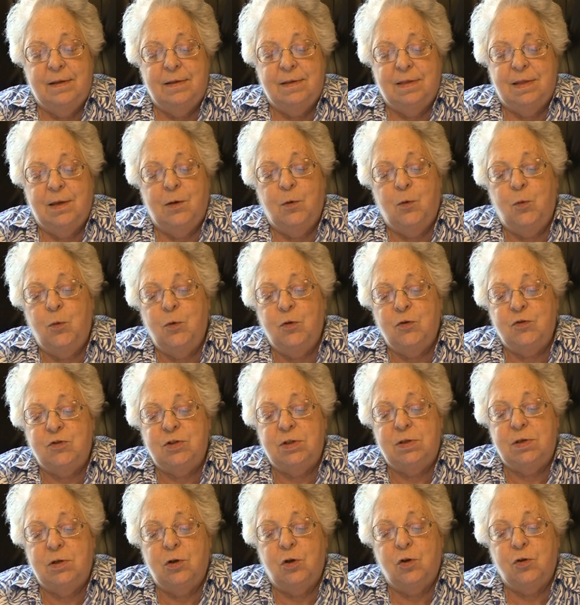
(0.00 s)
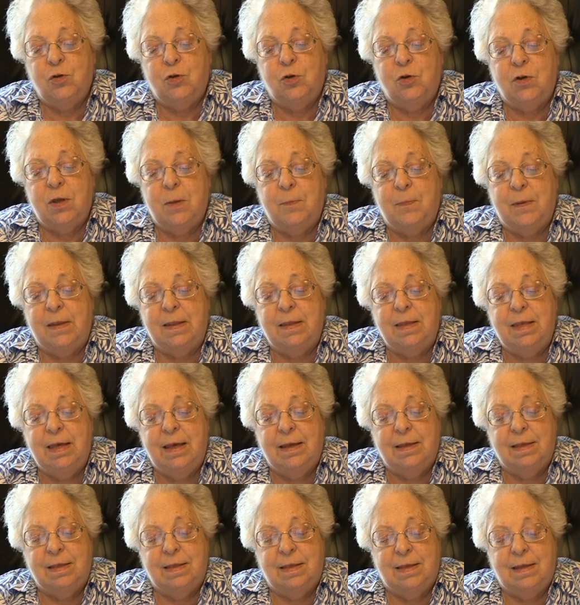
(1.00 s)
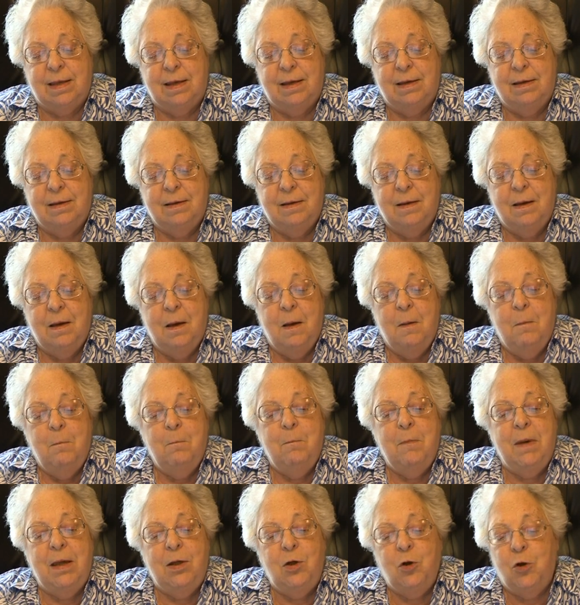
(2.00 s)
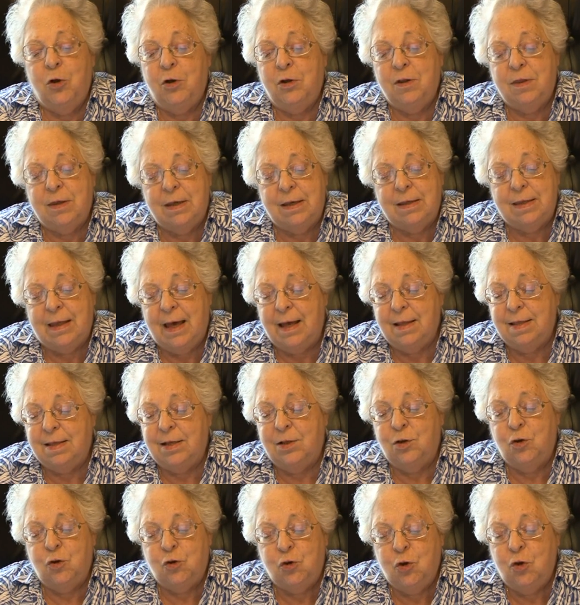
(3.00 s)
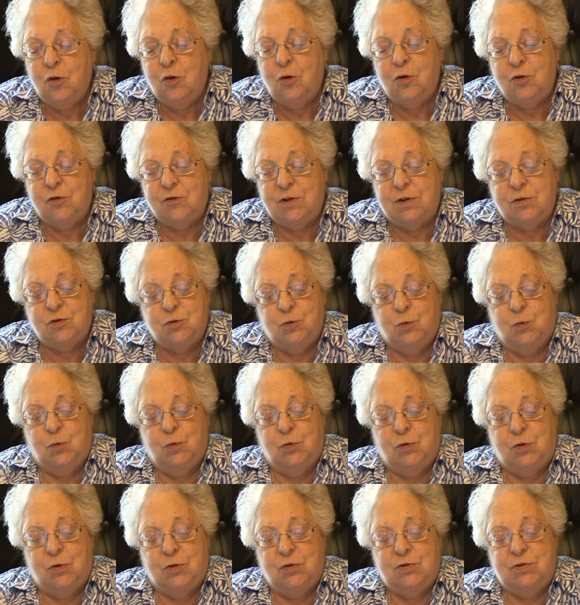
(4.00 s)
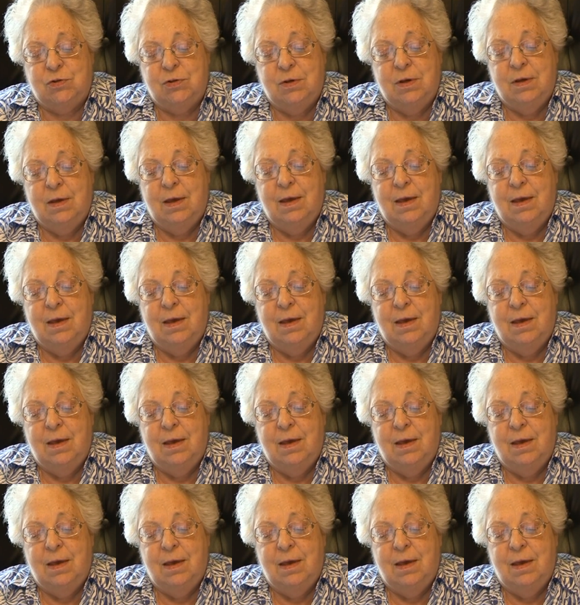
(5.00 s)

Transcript: de unos y de otros dependiente, menor de edad en todos los asuntos,